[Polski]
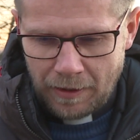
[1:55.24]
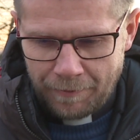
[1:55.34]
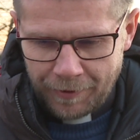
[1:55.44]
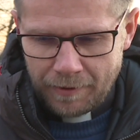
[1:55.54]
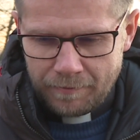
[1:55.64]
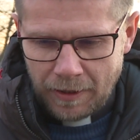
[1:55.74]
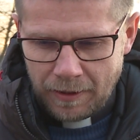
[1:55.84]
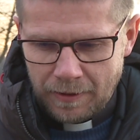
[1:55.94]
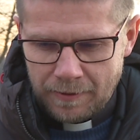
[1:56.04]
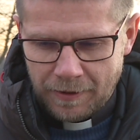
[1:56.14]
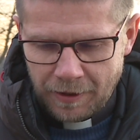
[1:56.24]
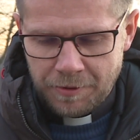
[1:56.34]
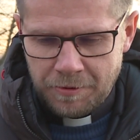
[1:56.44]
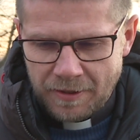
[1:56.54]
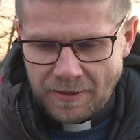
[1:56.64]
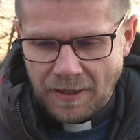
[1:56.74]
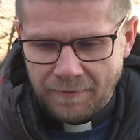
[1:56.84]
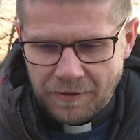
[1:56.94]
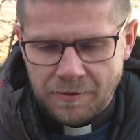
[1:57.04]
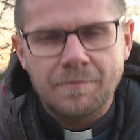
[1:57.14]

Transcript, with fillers: A potem zaczęliśmy się zastanawiać,